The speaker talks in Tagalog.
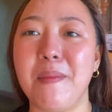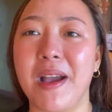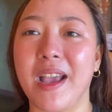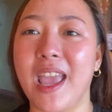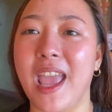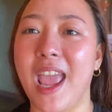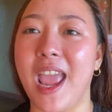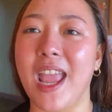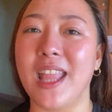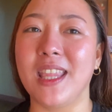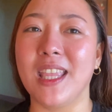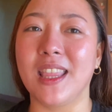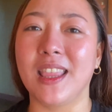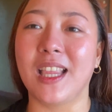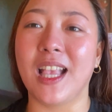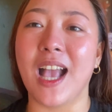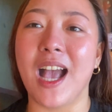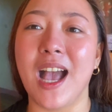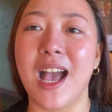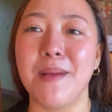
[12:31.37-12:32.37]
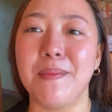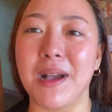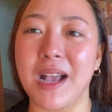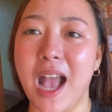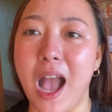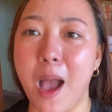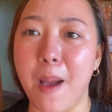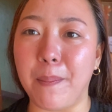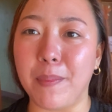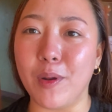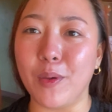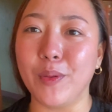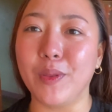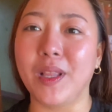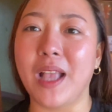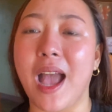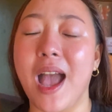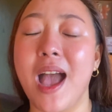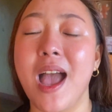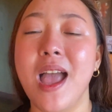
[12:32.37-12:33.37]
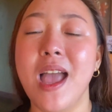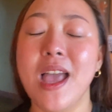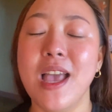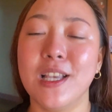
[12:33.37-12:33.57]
mag-edit ka, mag-upload ka,